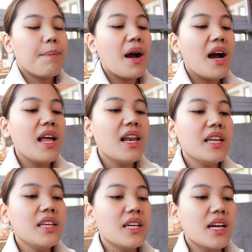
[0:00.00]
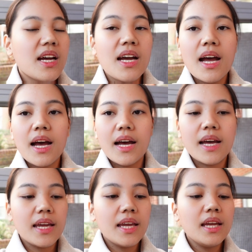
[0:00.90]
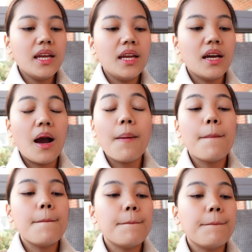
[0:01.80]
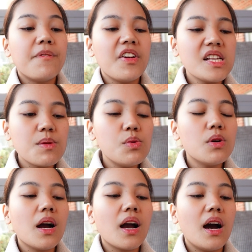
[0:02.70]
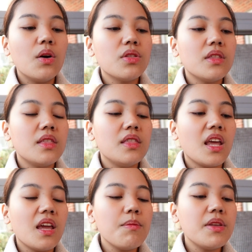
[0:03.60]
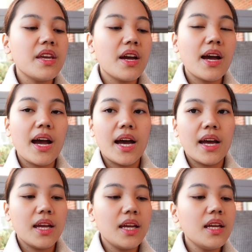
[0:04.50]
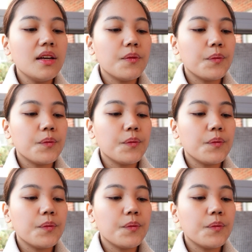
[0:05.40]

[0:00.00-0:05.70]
pangalan niya ay, ang Facebook account name niya ay